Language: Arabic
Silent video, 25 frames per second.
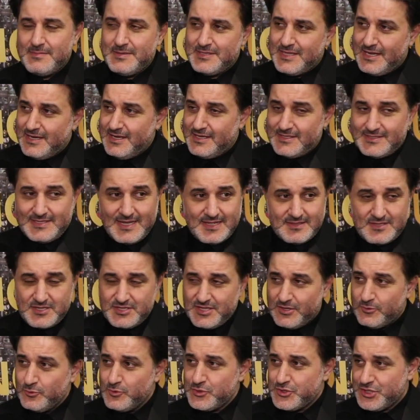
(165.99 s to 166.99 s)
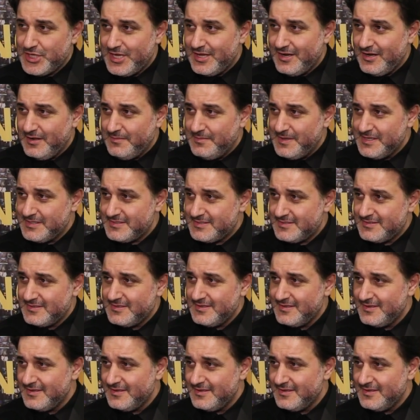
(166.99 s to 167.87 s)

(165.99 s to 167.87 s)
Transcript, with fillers: بيطلع سنت يضوي شارع بس